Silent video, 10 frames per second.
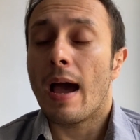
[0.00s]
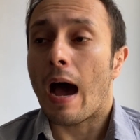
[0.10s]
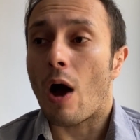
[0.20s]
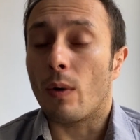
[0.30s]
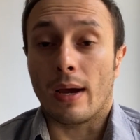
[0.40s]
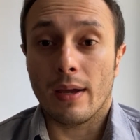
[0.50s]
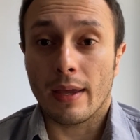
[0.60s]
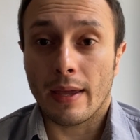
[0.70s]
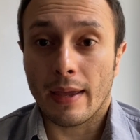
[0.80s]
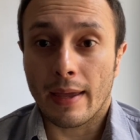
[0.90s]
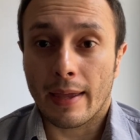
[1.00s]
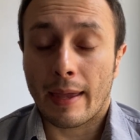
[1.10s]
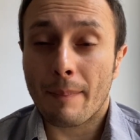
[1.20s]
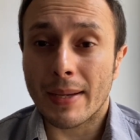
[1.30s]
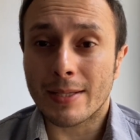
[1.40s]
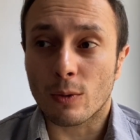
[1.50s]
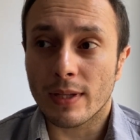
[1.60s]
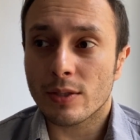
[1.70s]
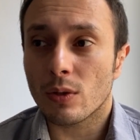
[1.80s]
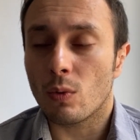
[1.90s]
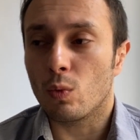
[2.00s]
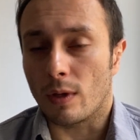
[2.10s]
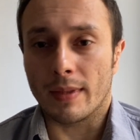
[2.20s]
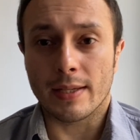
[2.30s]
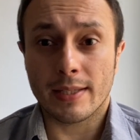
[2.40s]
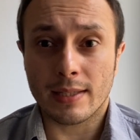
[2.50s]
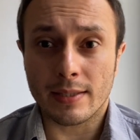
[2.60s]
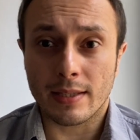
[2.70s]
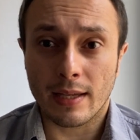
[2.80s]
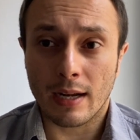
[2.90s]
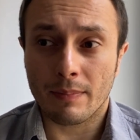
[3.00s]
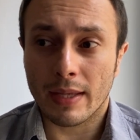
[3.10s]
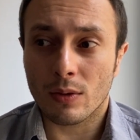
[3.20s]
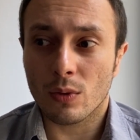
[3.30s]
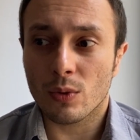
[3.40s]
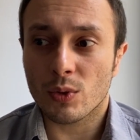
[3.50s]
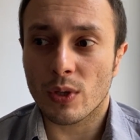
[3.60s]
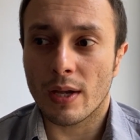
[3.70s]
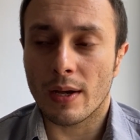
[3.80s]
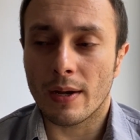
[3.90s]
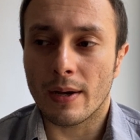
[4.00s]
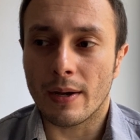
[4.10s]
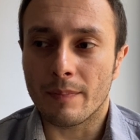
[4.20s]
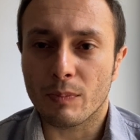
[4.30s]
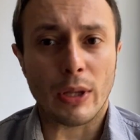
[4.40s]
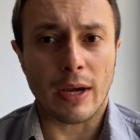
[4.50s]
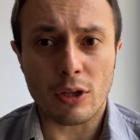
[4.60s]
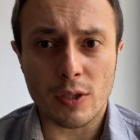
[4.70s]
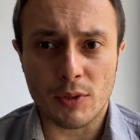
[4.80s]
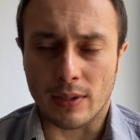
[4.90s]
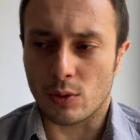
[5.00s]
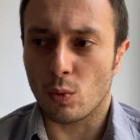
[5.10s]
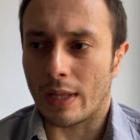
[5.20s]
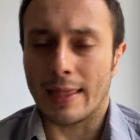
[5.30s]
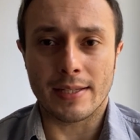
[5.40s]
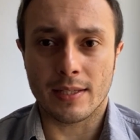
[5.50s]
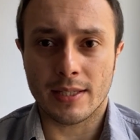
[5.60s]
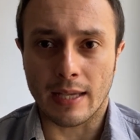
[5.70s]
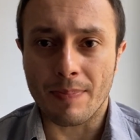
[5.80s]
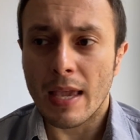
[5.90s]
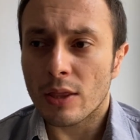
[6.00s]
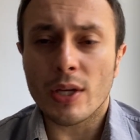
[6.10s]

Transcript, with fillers: Ahora, eh, ¿qué pasa con esto? Uno, necesitas tener al menos... Ah, bueno, hay dos opciones. Una, la sencilla.